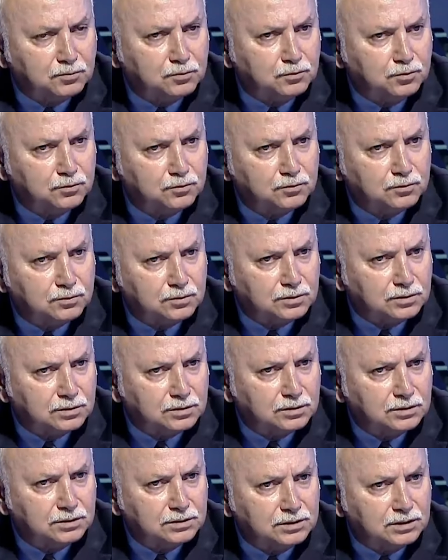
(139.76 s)
bütün
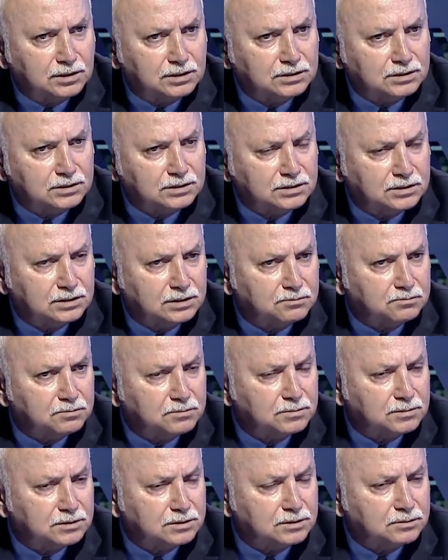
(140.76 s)
e, tesisi
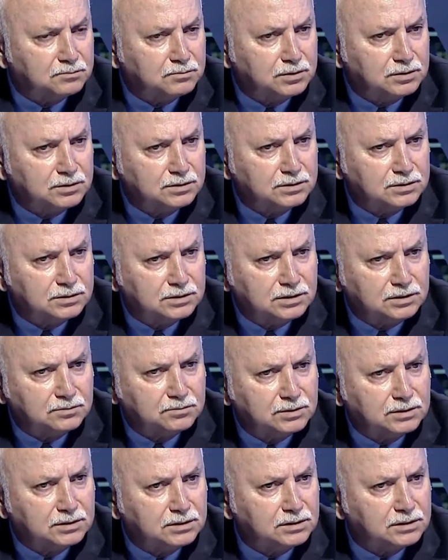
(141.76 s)
bildiğiniz
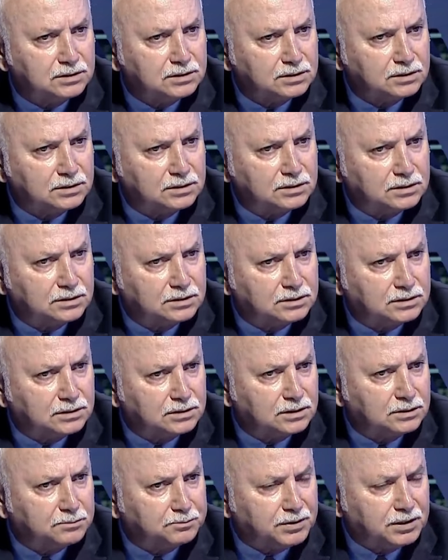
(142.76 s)
gibi
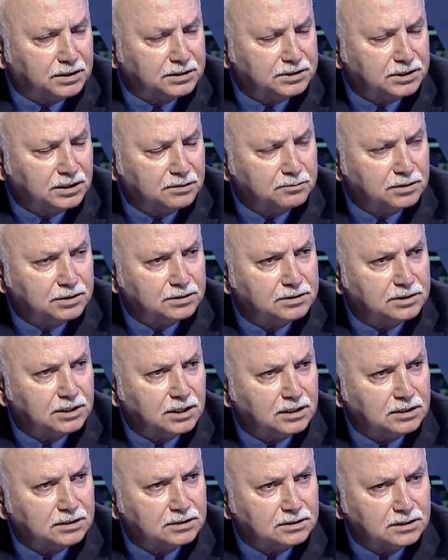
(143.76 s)
Perşembe
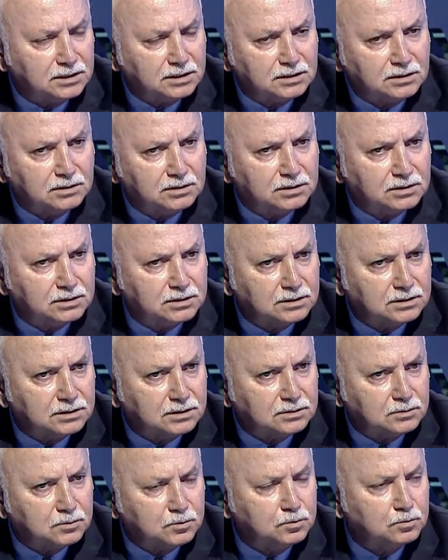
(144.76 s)
Çerli'de,
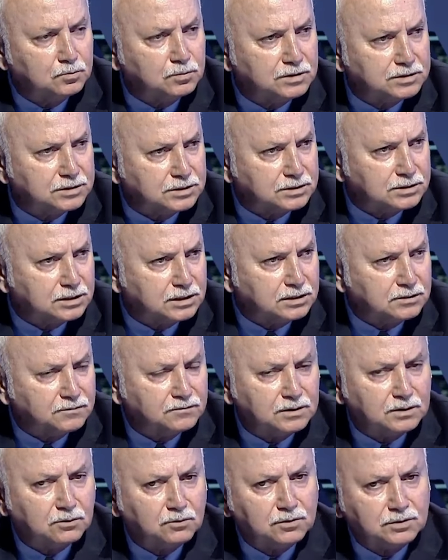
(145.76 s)
Kumbaşı'nda
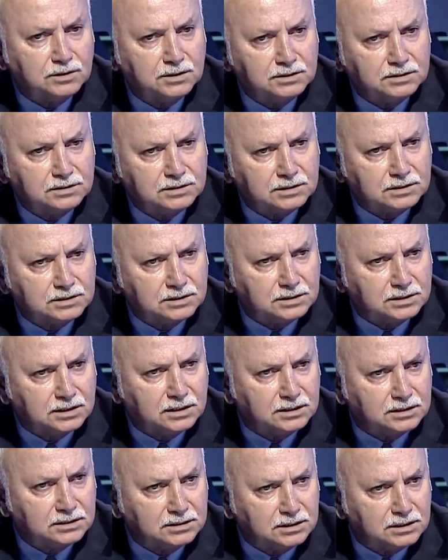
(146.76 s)
ve organize
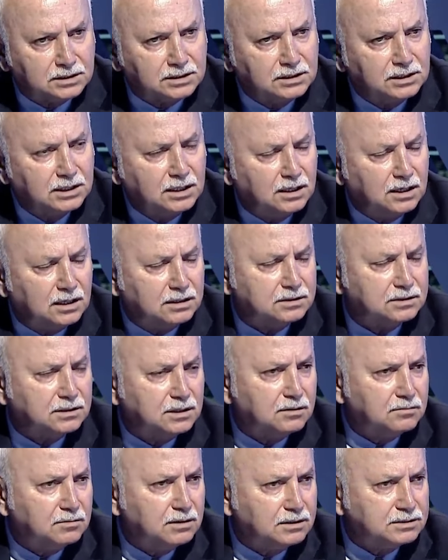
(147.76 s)
sanayinde
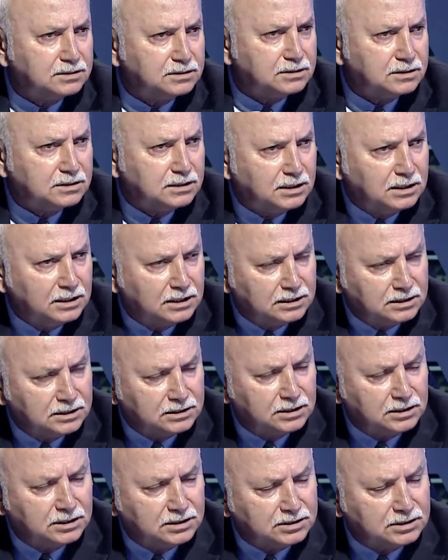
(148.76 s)
hatta bazı
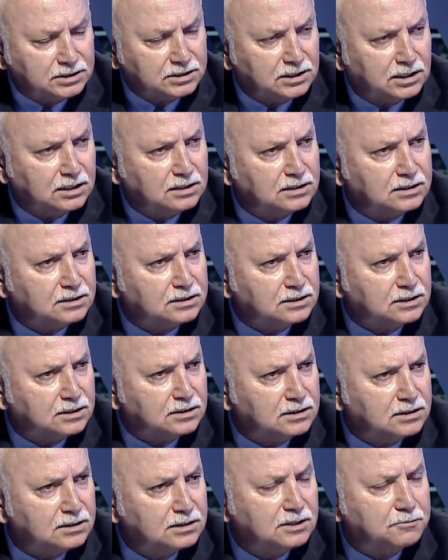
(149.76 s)
değişik yerlerde
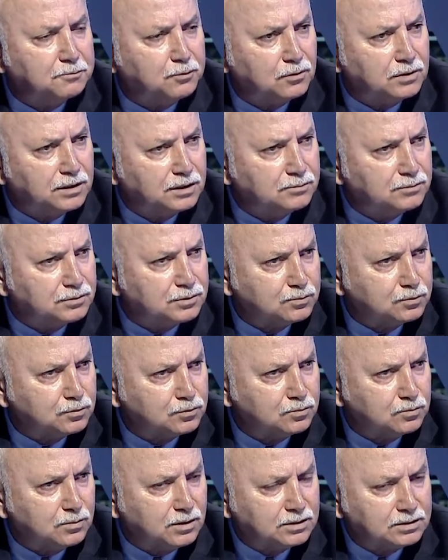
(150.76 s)
de depolarımız
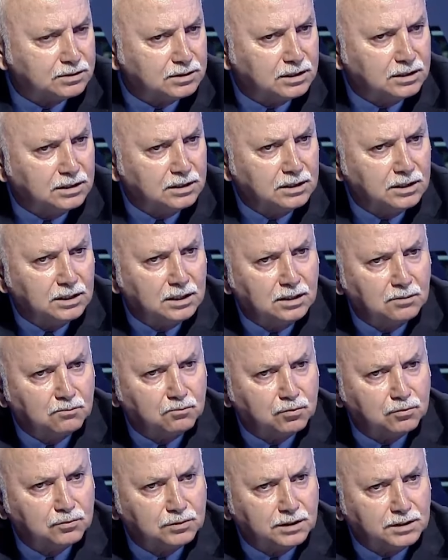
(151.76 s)
bulunmakta.
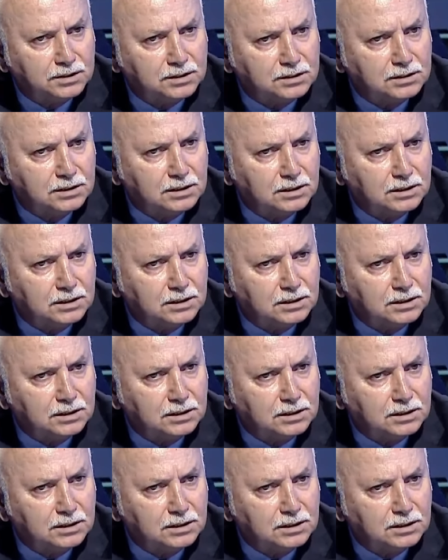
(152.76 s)
Bunlar